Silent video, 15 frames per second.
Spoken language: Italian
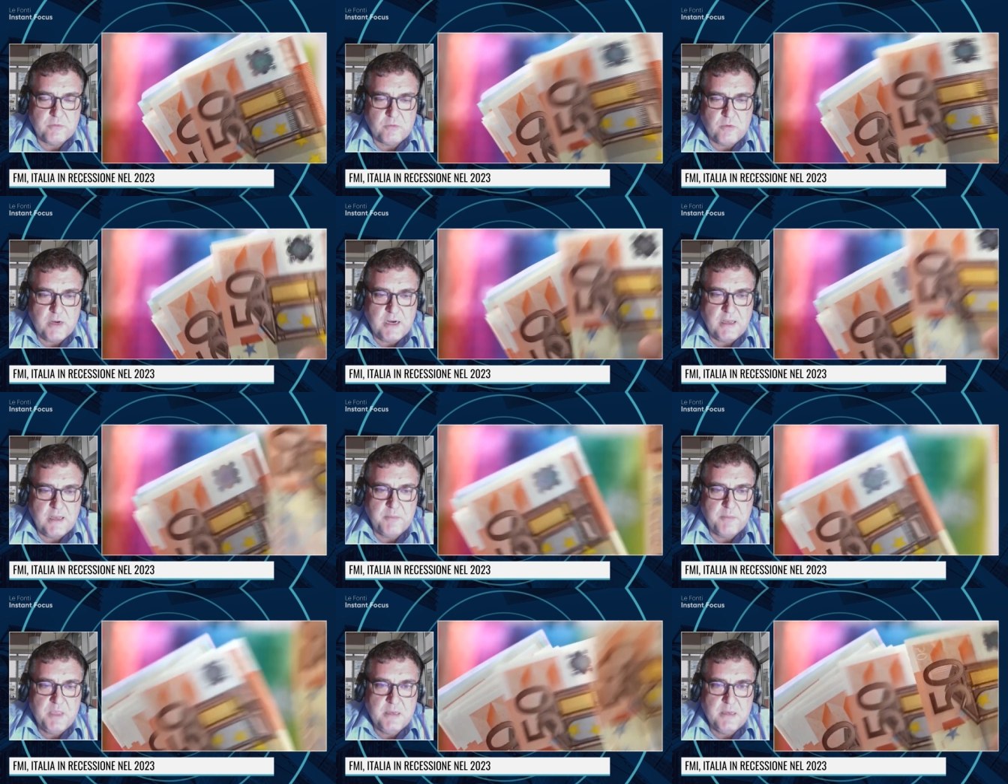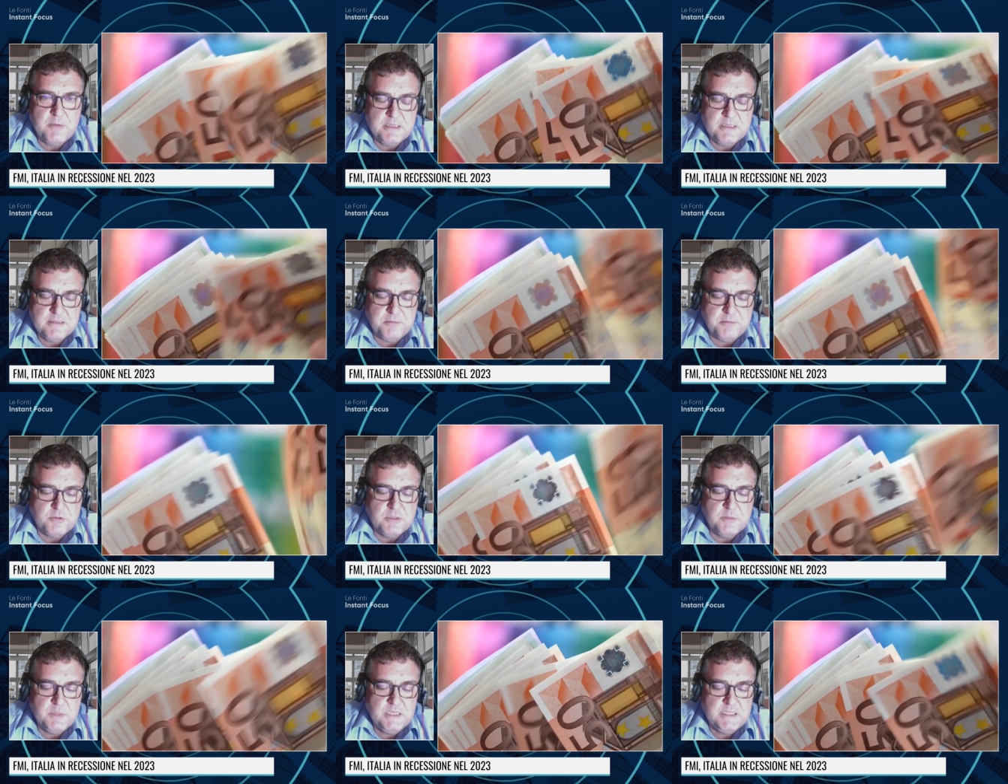quella minima
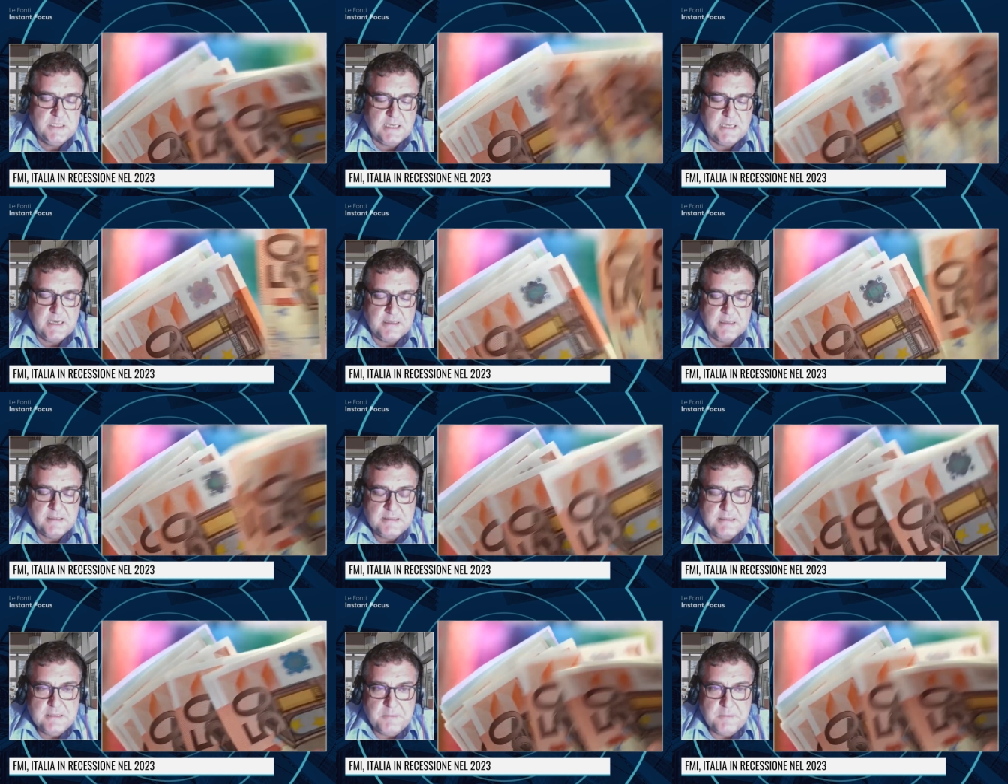disponibilità